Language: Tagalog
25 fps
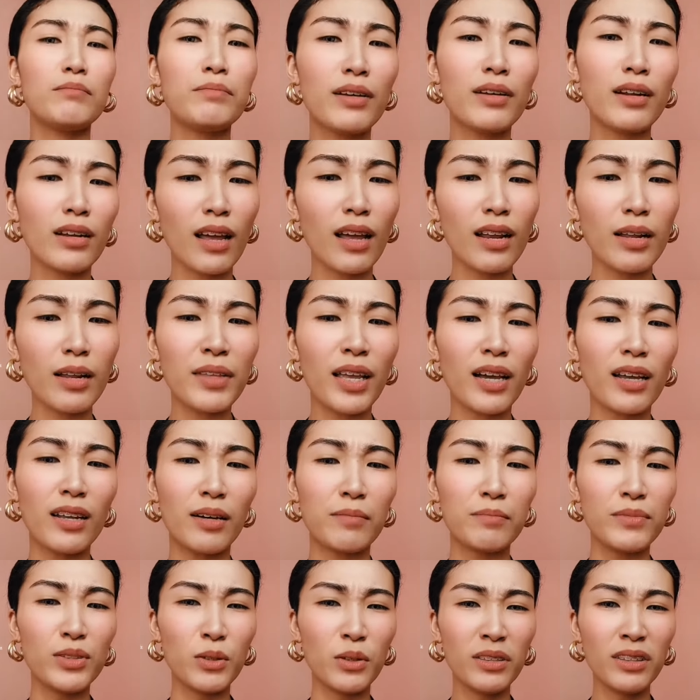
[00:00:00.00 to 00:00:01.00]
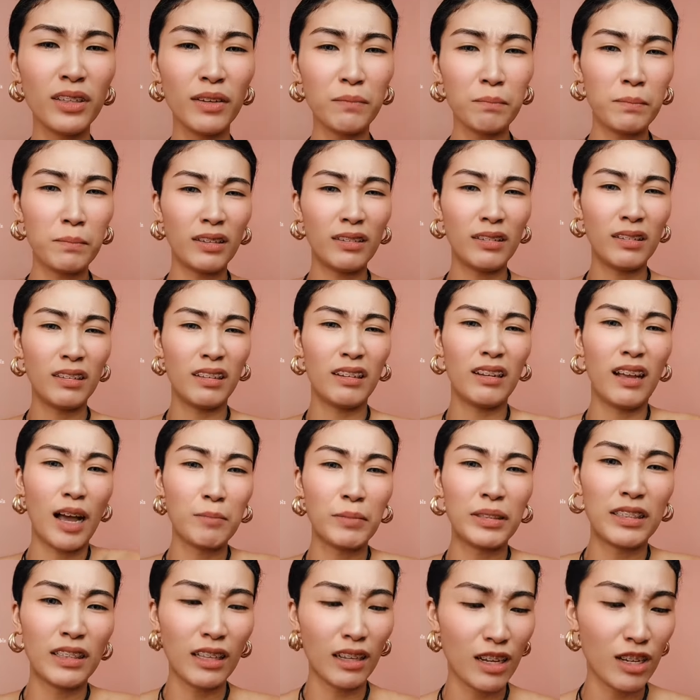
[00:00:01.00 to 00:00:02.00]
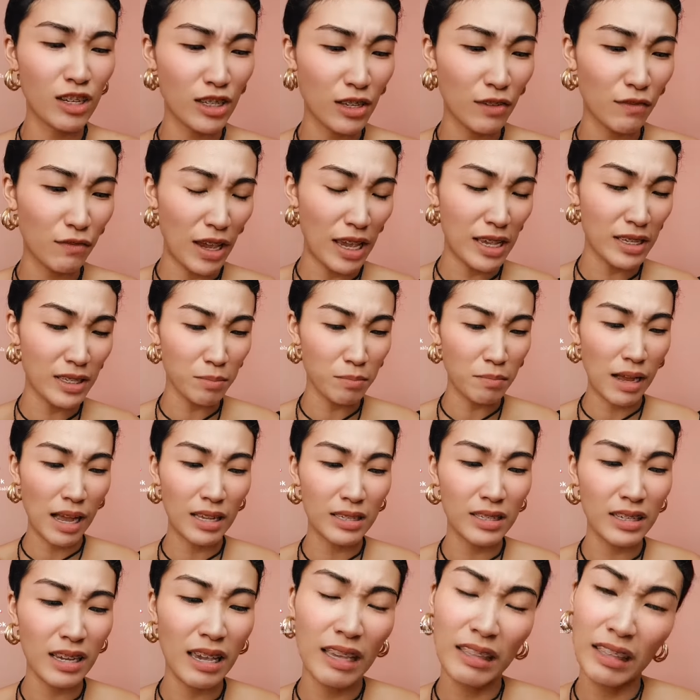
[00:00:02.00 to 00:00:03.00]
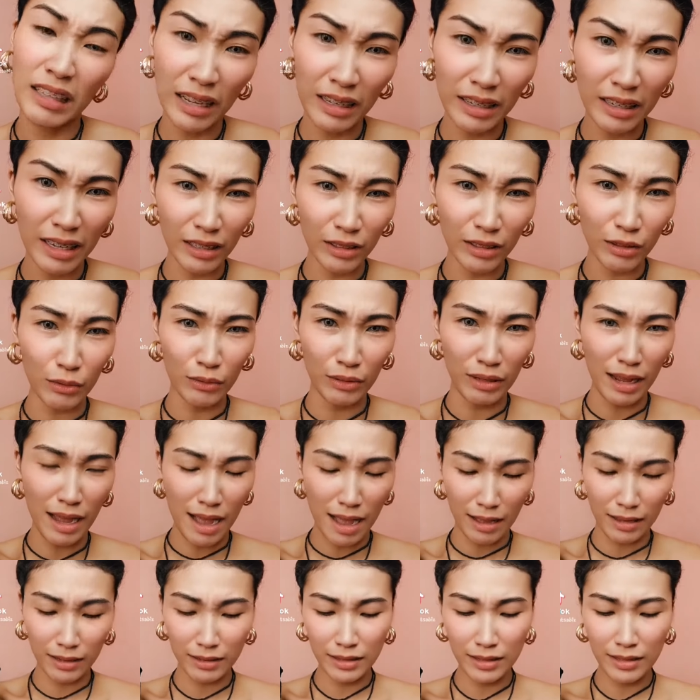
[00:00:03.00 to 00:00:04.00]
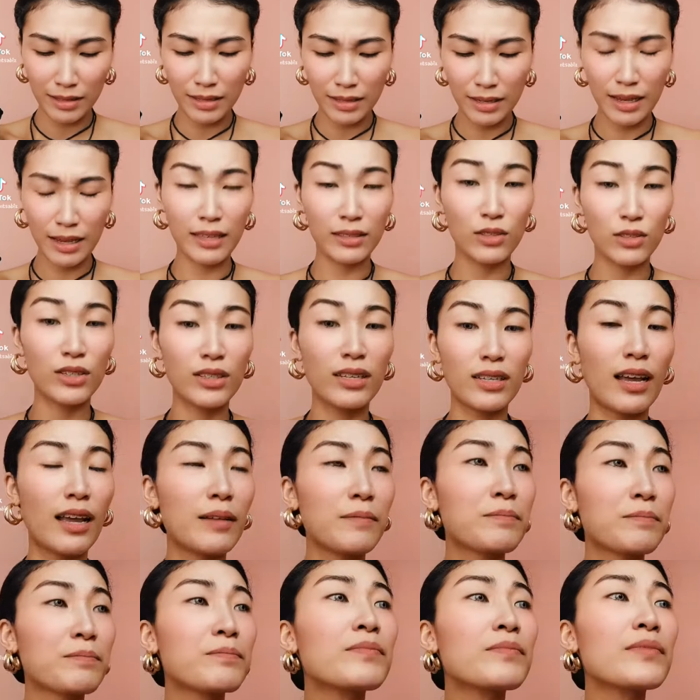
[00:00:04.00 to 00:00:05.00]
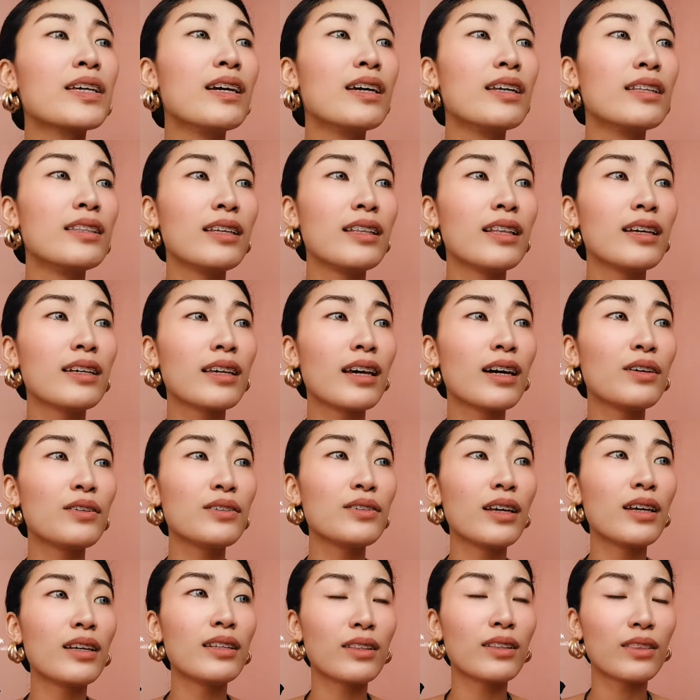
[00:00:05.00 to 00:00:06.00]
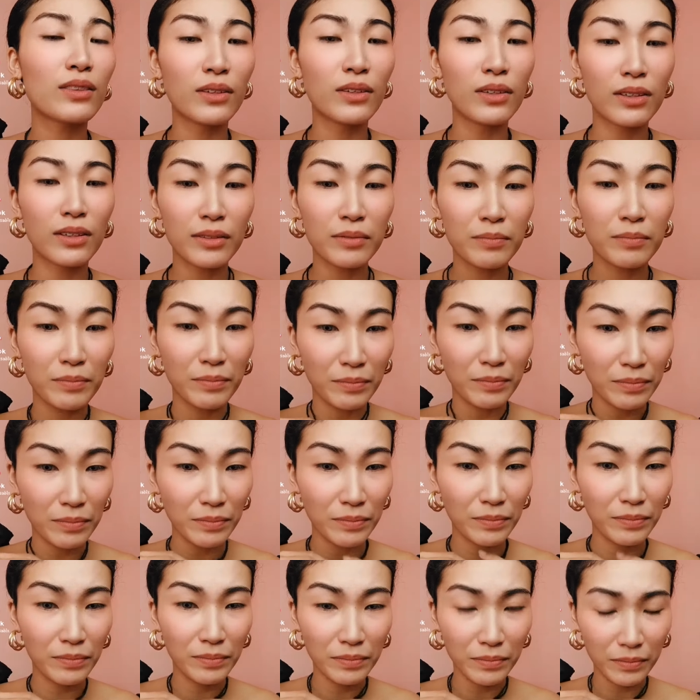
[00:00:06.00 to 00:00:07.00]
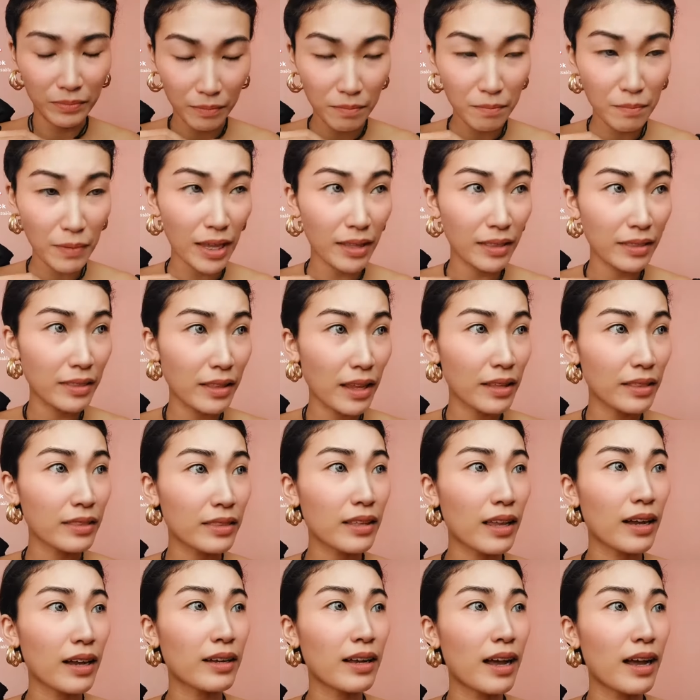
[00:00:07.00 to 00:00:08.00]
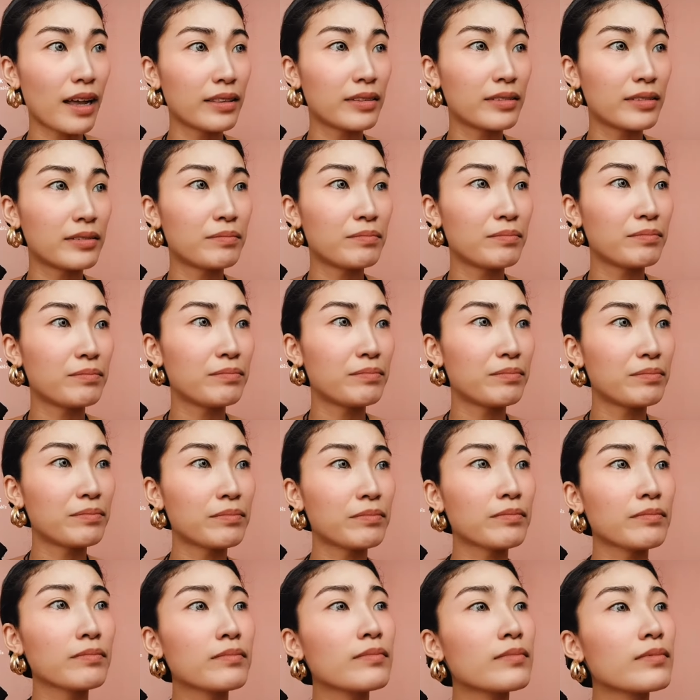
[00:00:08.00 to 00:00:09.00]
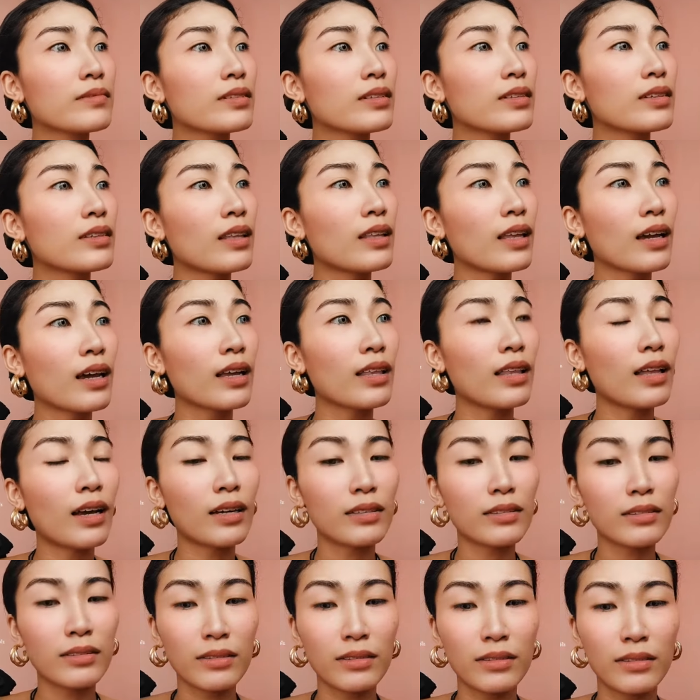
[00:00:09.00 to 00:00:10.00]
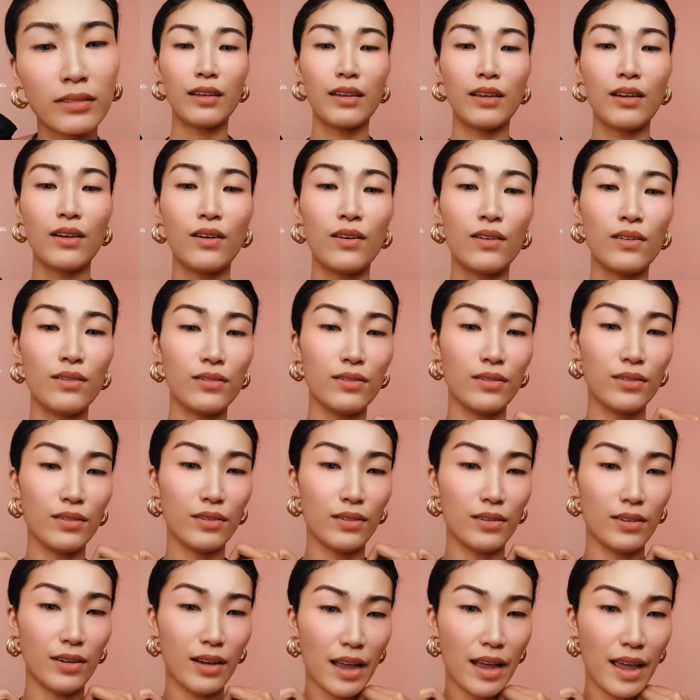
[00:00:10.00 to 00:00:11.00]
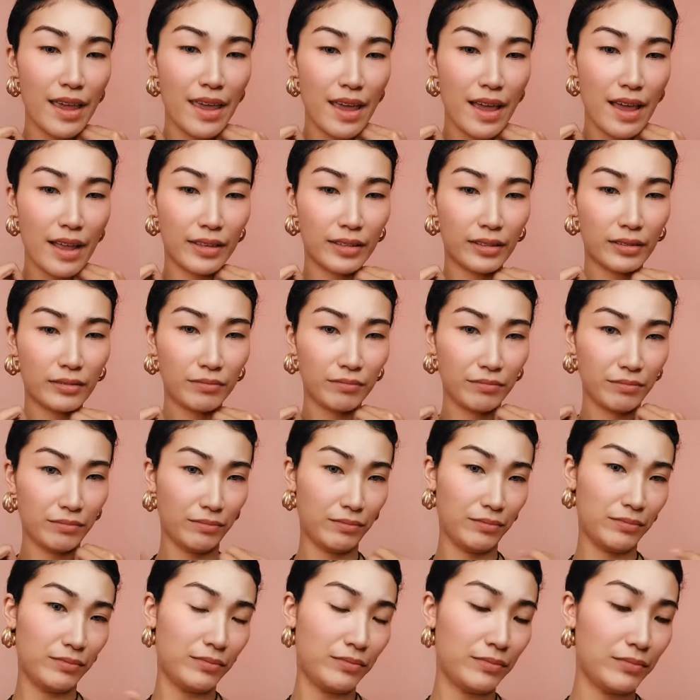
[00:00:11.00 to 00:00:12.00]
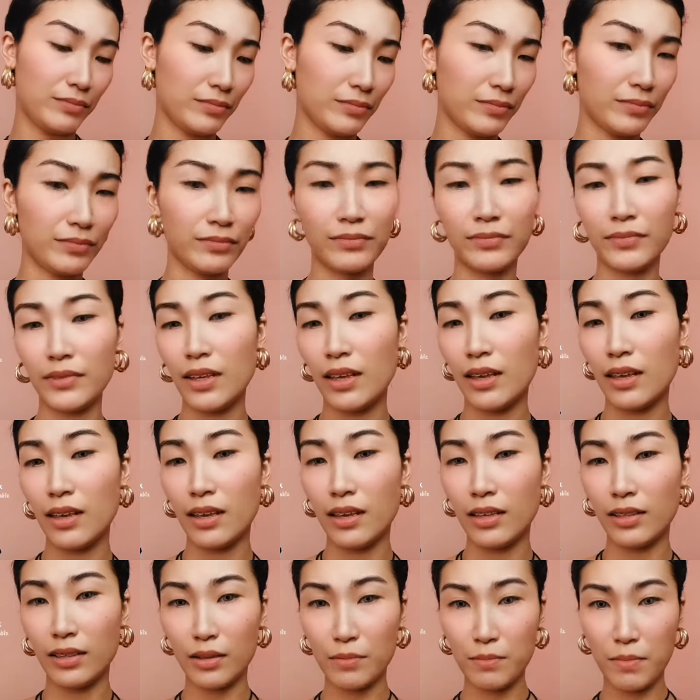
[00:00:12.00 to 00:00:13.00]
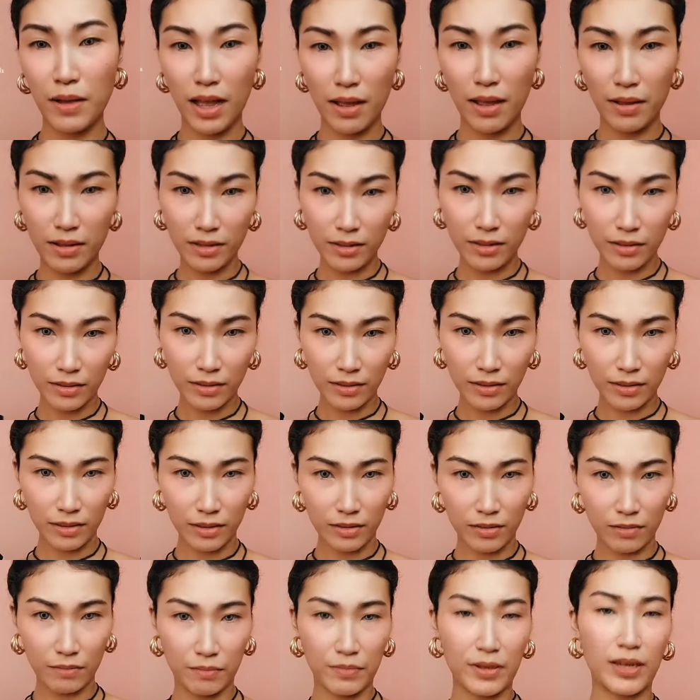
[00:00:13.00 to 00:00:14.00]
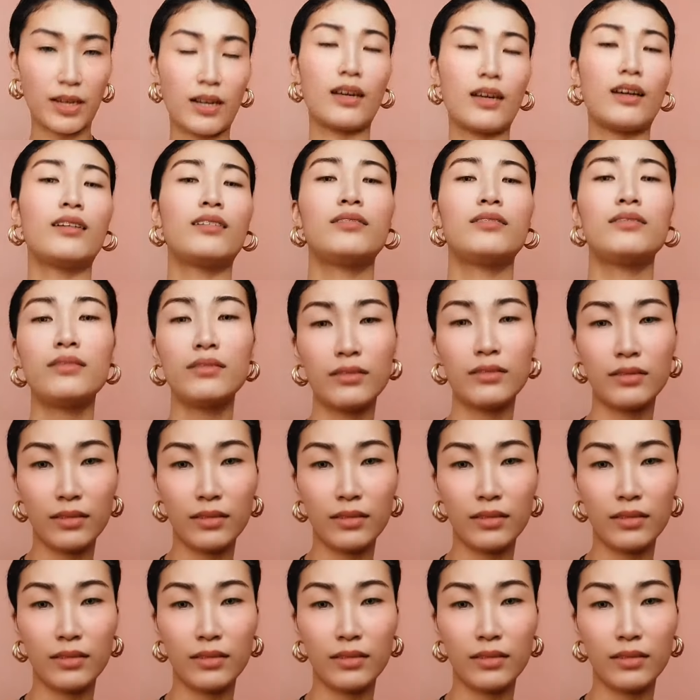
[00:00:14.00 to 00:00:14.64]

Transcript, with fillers: parang alam na alam nyo na nagamit talaga siya sa face mask. Kaya nilagyan ko na. Ito na. Nilagyan ko na nito. Mm -mm. Pendant na agad. Teka lang. Oh, ayan. Mm. 'Di ba? Parang